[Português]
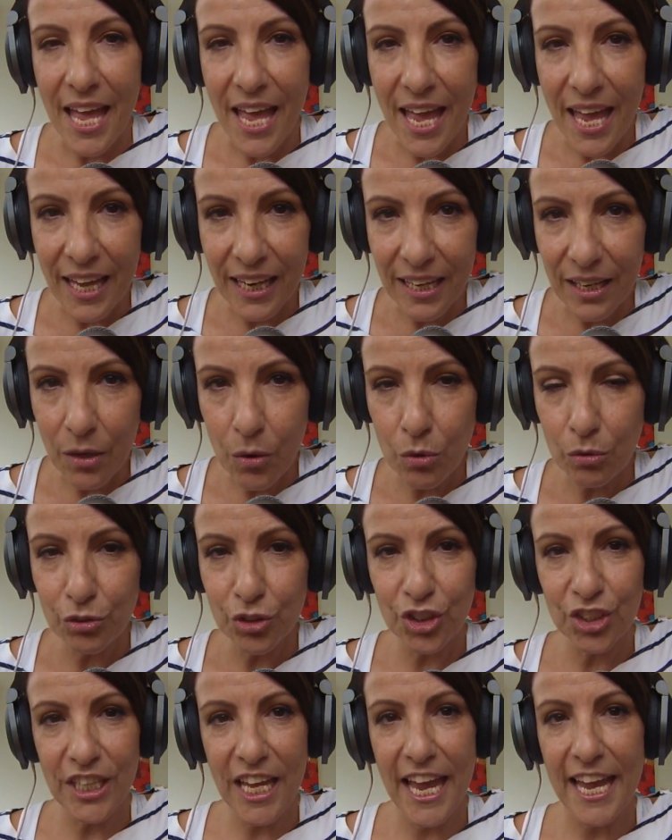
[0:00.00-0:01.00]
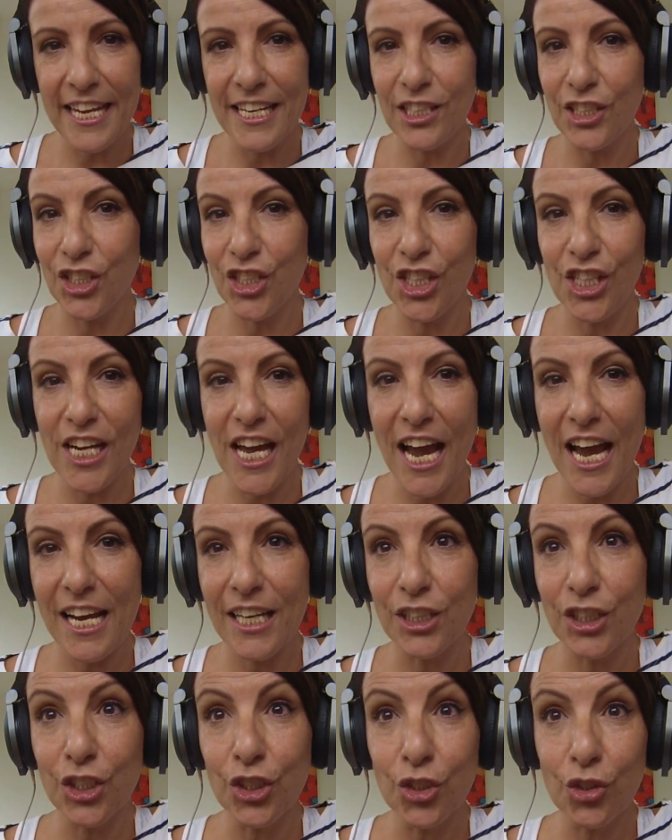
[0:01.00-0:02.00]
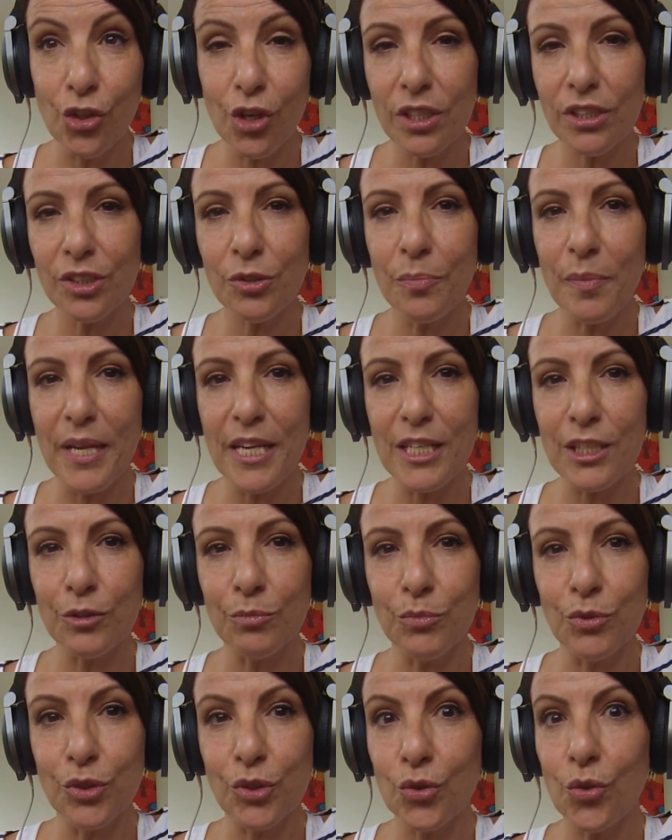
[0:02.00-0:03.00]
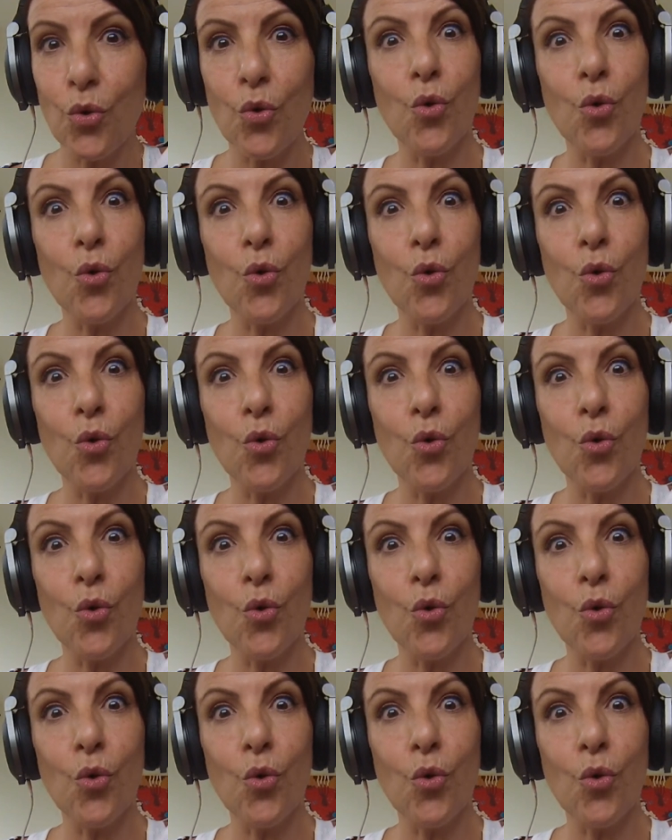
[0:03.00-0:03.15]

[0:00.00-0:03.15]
Ela consegue tirar de nós mesmos